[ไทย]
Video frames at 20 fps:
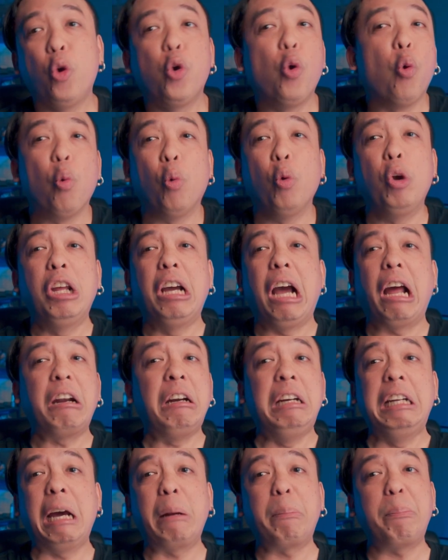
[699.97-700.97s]
ดุเดือด
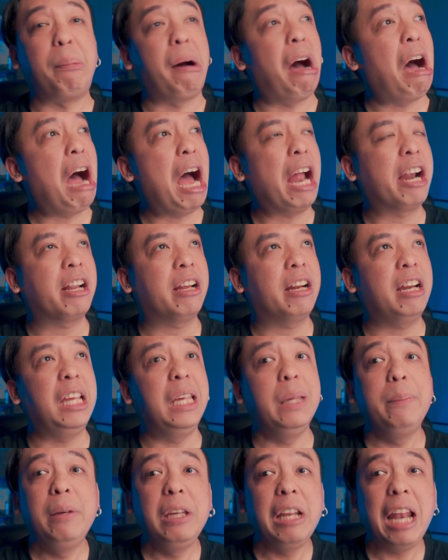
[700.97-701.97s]
เลือดพ่านกันใน
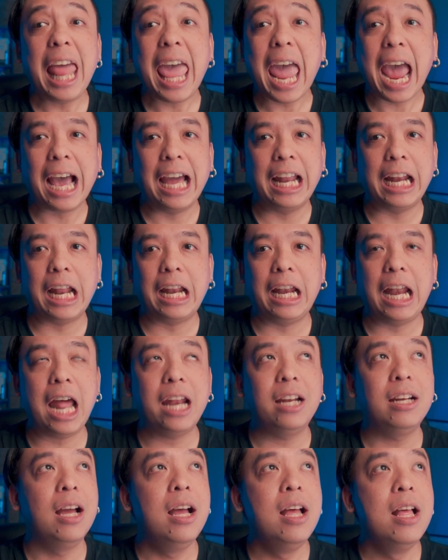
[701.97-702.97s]
อีพีแรกขนาดนั้น